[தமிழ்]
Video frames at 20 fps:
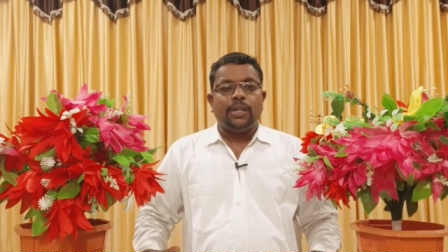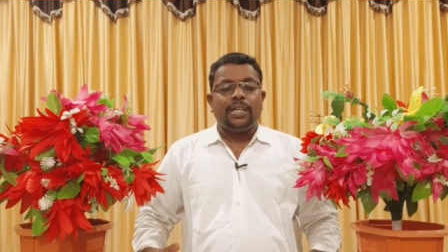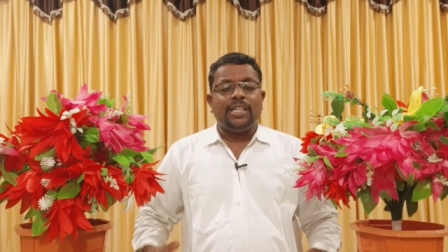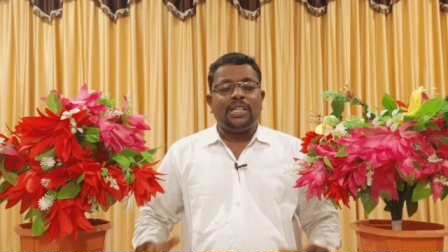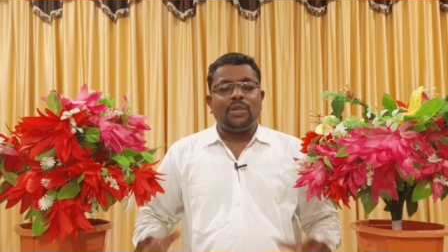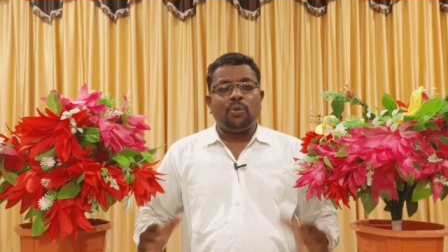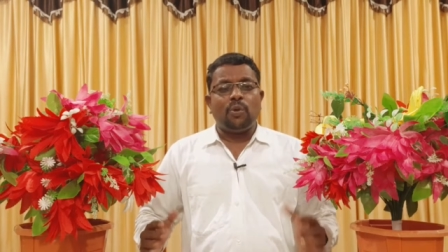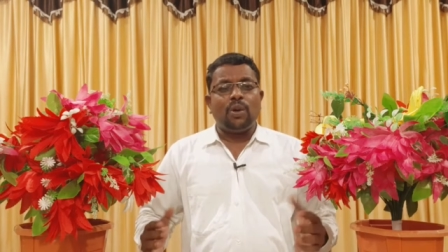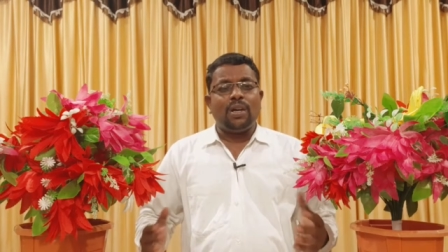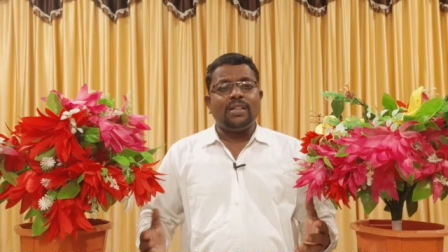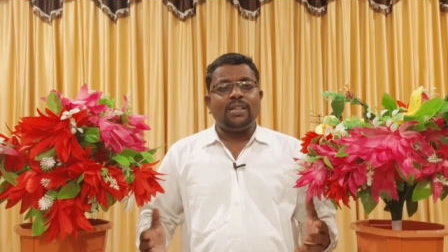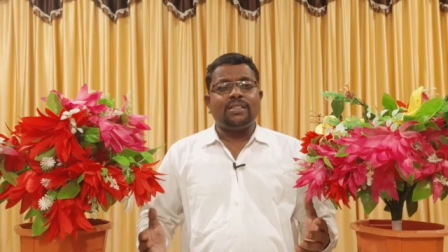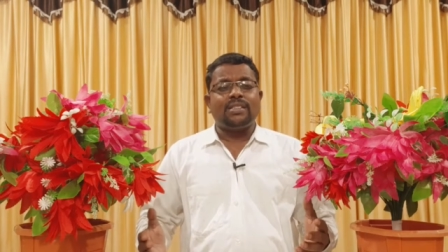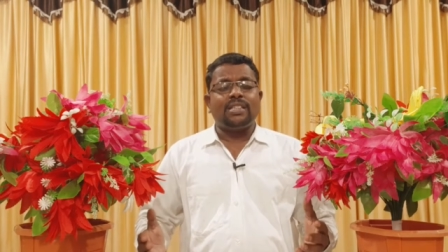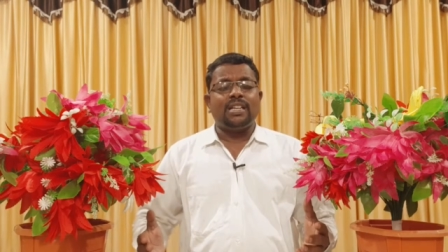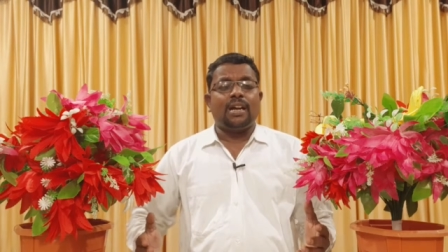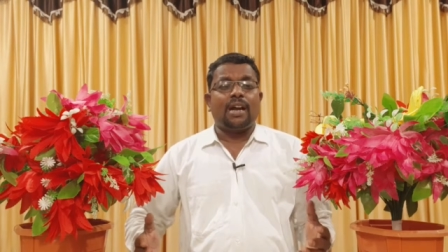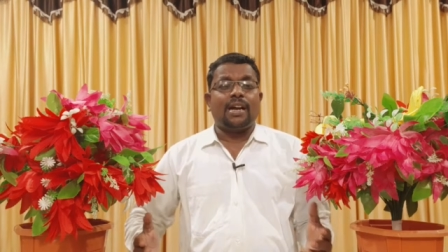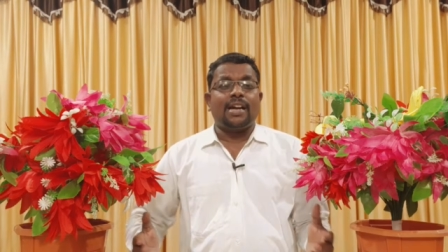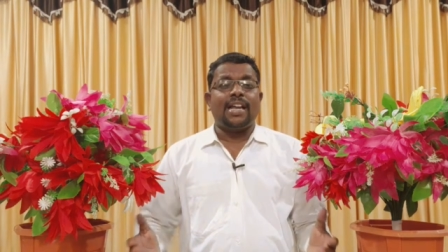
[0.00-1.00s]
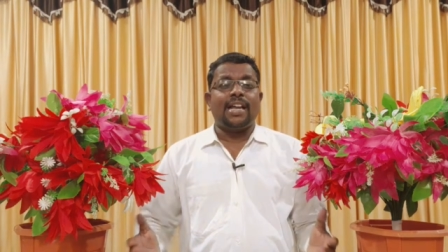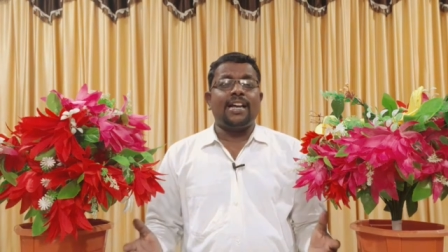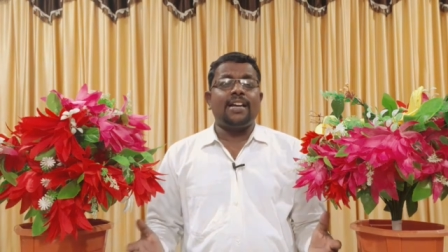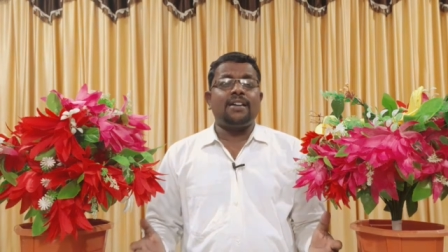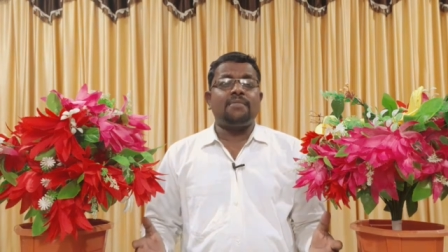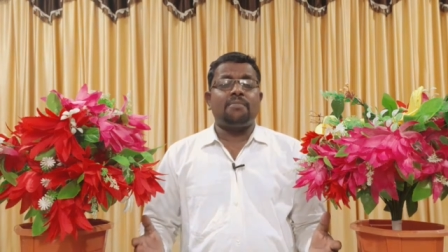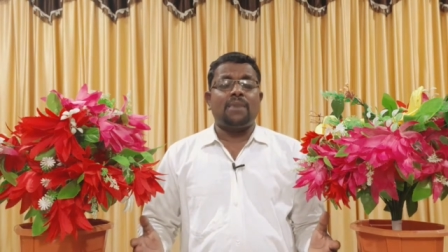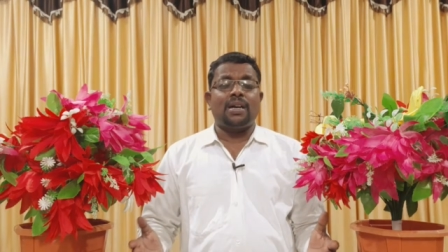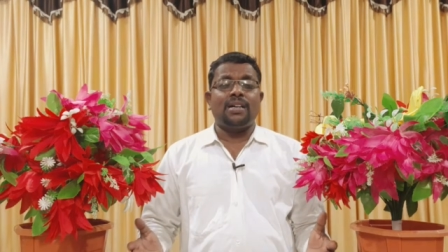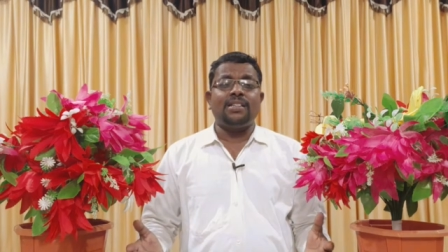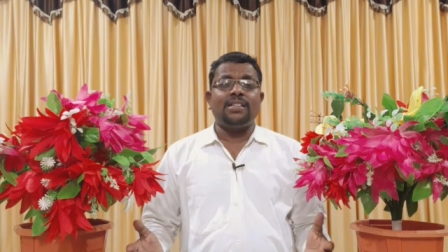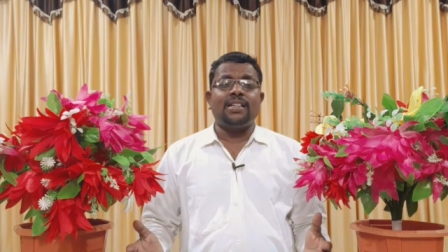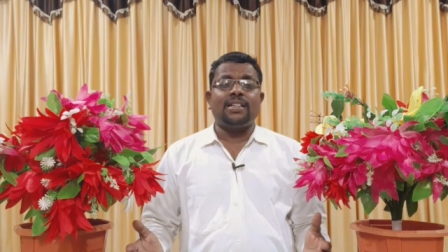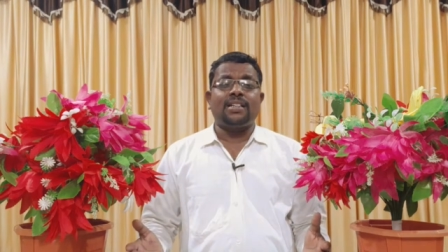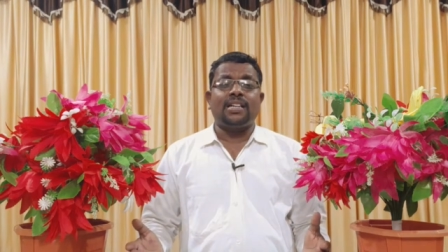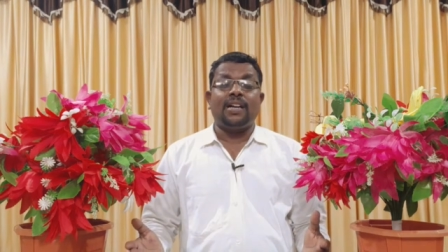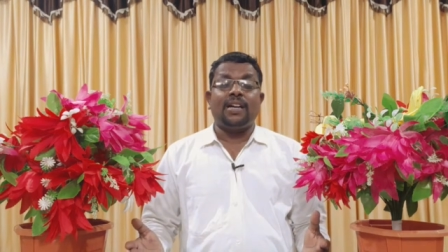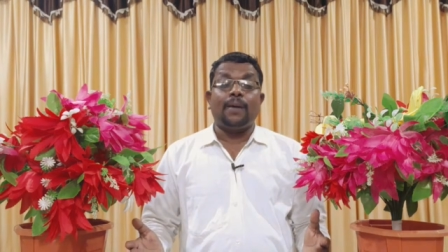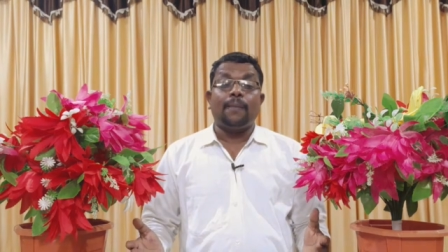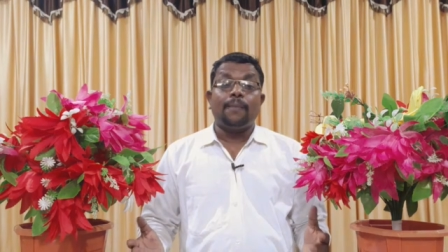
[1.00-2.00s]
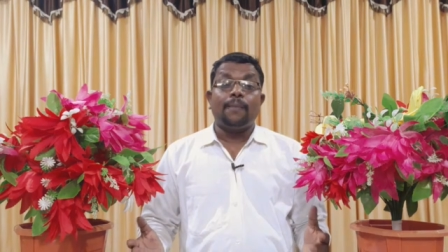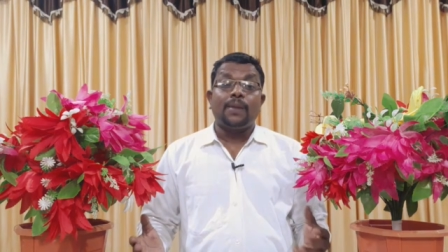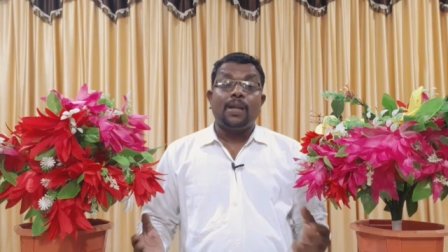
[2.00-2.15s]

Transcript: இந்த உலகத்தில் அநேக மனிதர்கள்